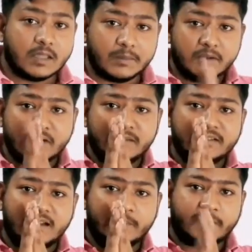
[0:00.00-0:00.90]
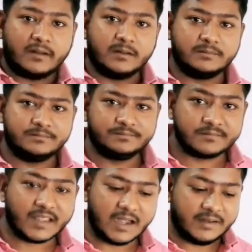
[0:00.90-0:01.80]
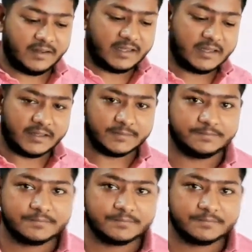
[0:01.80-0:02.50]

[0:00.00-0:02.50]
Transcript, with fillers: सभी को नमस्कार प्रणाम क्या ठीक है